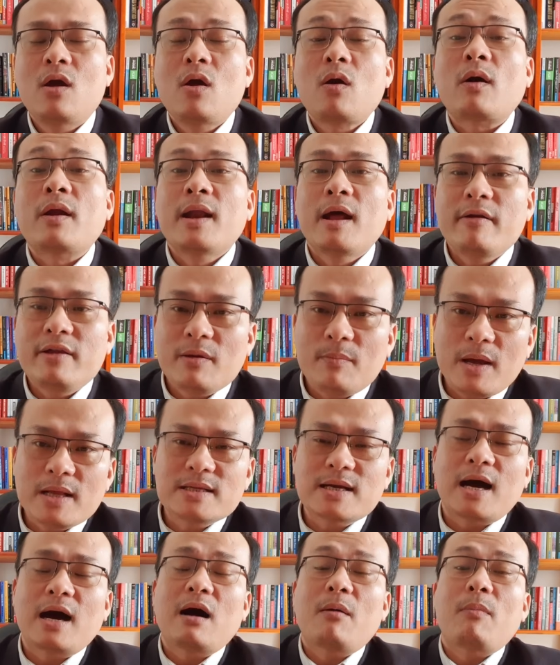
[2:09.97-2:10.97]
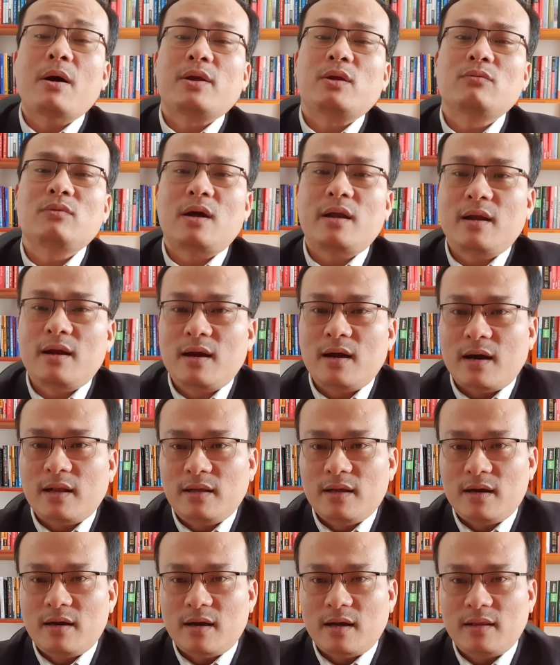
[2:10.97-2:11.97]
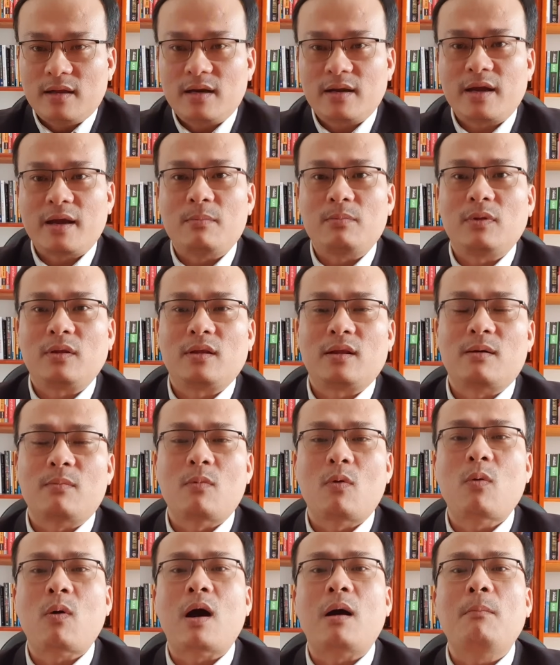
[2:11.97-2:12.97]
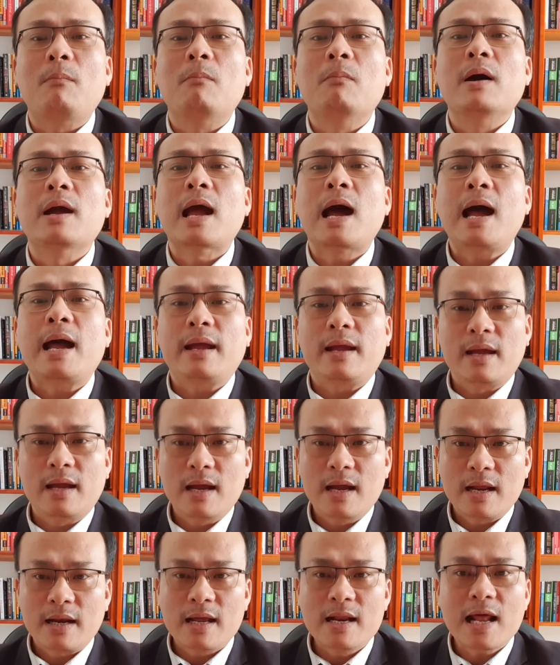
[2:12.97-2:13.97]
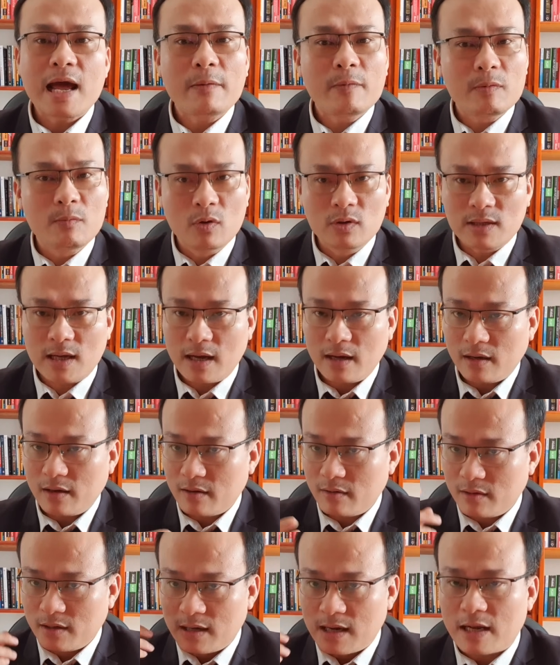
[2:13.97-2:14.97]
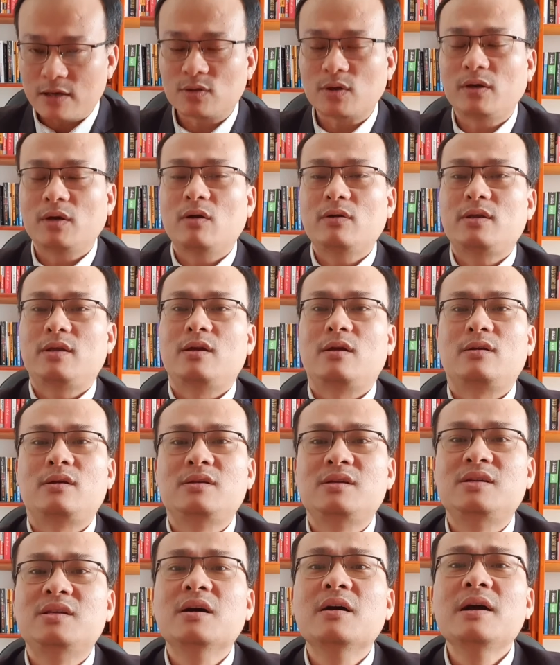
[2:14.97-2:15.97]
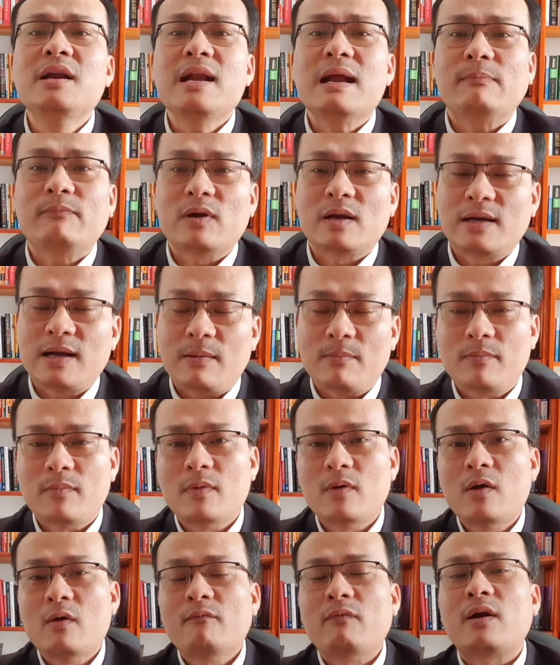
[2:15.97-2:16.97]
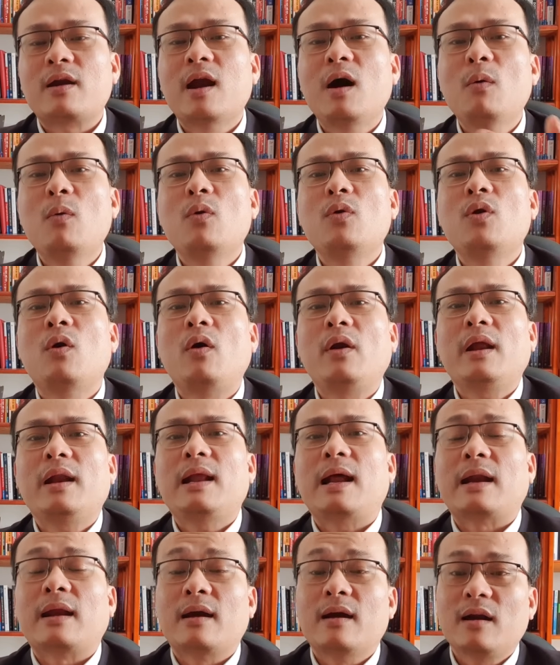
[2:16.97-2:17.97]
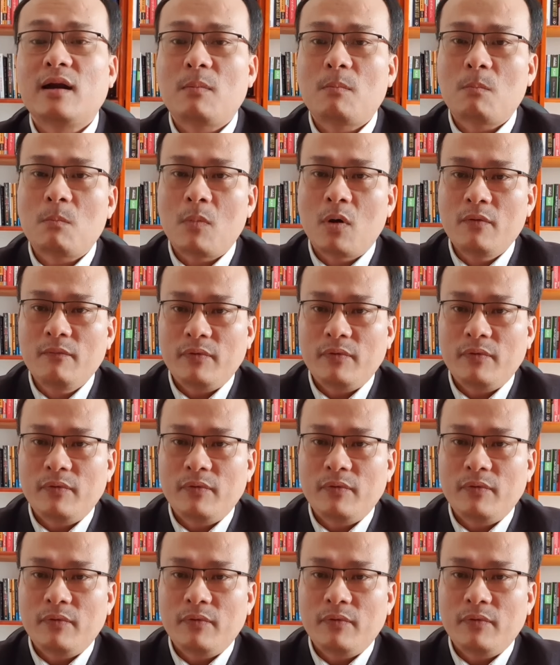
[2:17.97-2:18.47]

còn nếu như bây giờ mà chúng ta đi gửi tiền gửi tiết kiệm tầm khoảng 12 đến 24 tháng thì lãi suất nó chỉ dưới 5% và đâu đó đã đạt ngưỡng đến